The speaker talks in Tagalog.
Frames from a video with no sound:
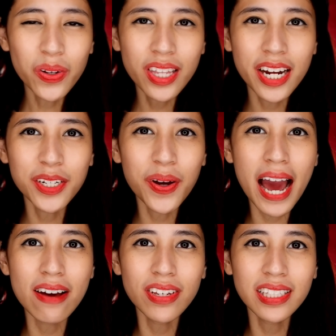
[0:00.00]
there you
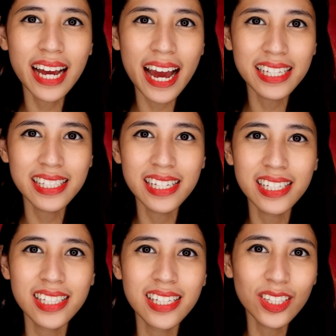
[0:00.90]
have it, guys.
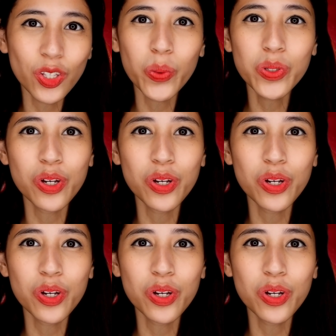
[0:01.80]
This is the Toast